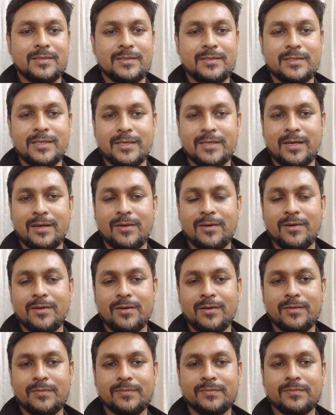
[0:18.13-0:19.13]
যেটা হলো
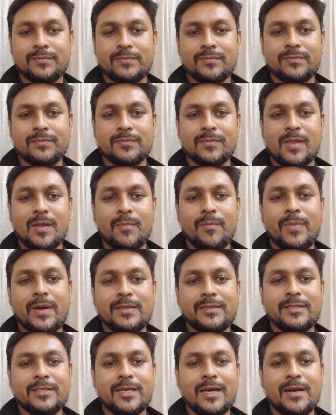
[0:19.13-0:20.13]

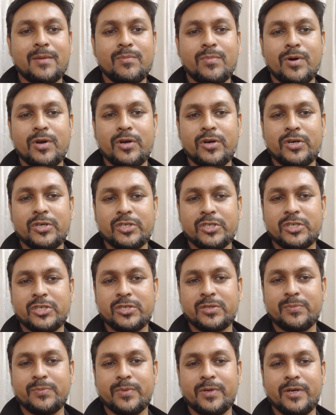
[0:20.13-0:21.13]
বাচ্চার বয়স
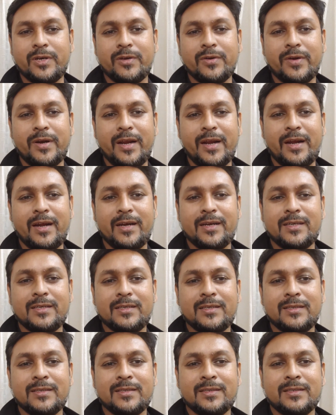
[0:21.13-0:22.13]
মনে করেন
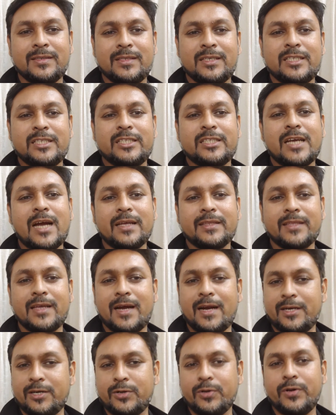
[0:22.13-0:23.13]
সাত
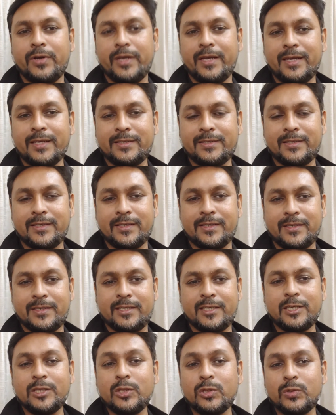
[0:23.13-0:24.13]
আট হয়ে গেছে
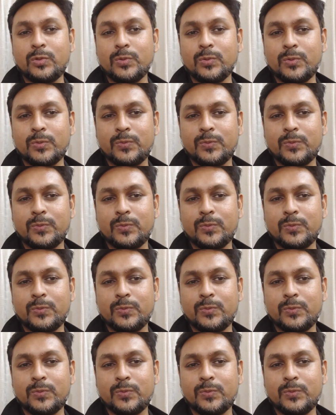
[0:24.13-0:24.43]
কিন্তু